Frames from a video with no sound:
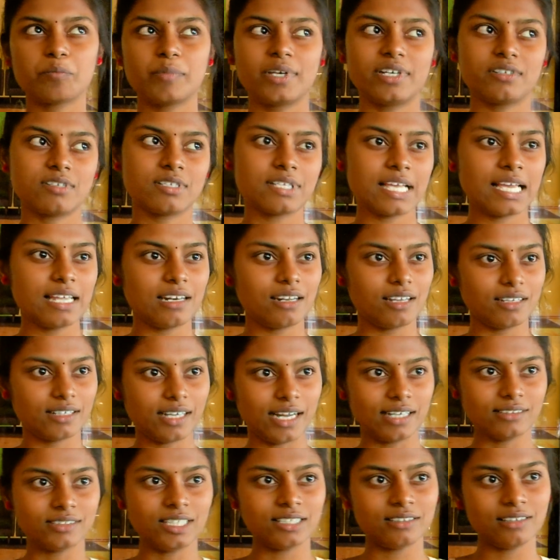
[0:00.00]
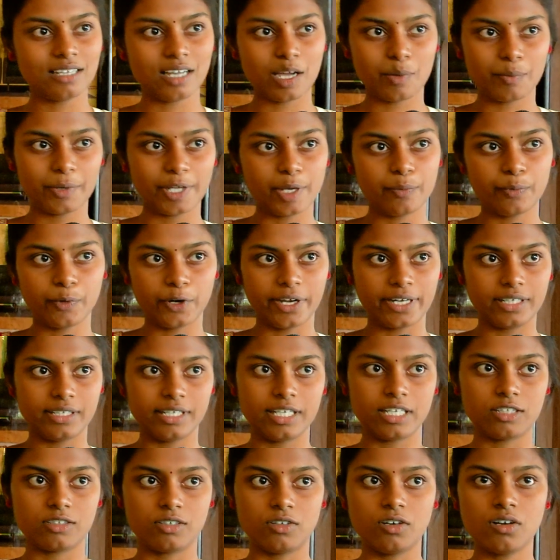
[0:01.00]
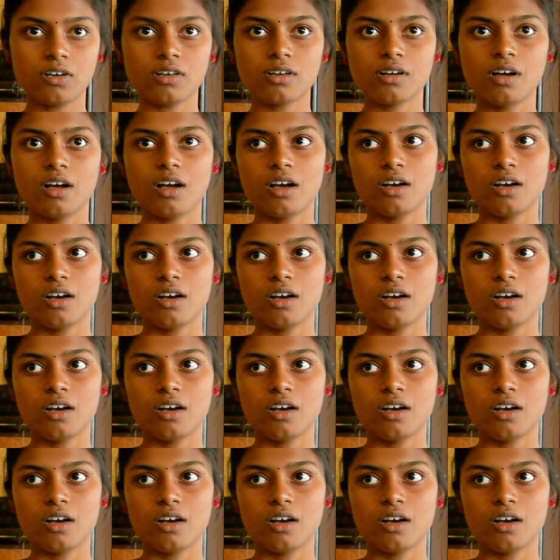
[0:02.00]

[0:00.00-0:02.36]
பெருசாக இல்லை கதை தான் அப்படியே போயிட்டே இருக்கும்